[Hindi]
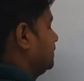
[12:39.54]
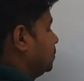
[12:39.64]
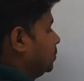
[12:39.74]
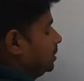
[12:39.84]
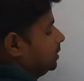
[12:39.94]

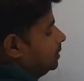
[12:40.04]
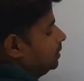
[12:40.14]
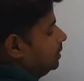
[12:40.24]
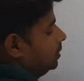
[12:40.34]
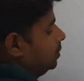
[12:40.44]
तो
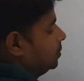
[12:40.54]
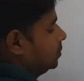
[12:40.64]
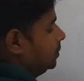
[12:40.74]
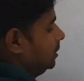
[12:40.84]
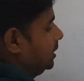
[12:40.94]
नौ
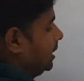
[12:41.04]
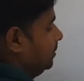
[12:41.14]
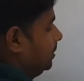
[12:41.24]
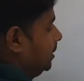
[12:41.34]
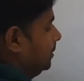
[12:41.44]
सौ
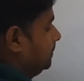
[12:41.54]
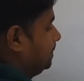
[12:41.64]
निन्यानवे है